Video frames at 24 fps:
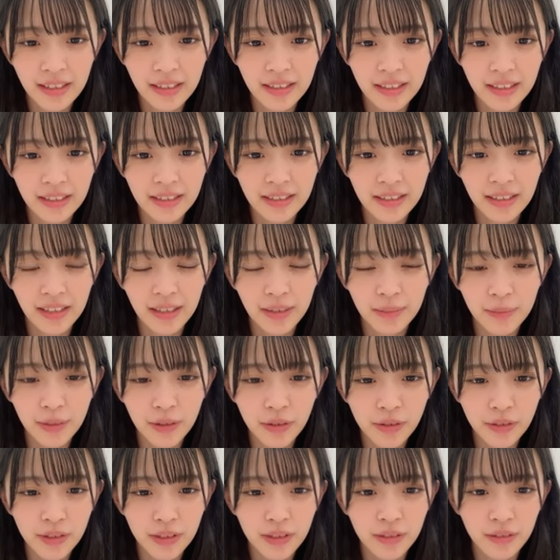ね確か
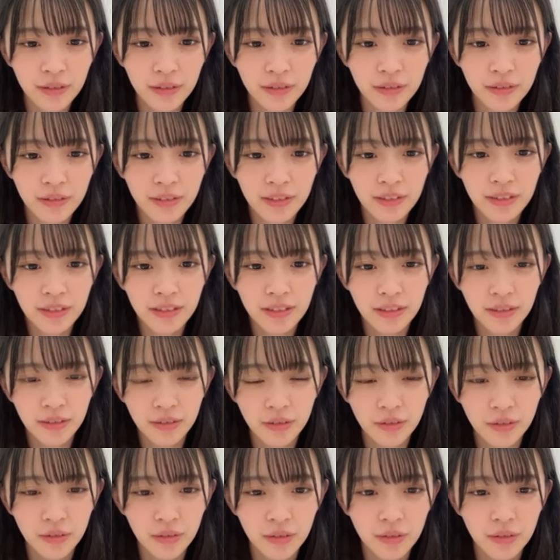にみよちと
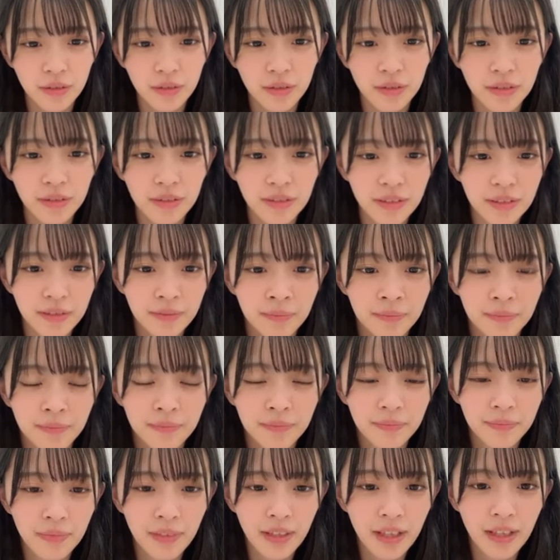ほのと
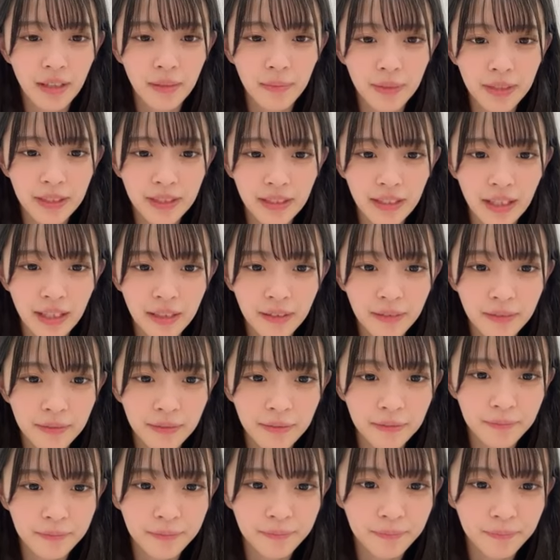やれますね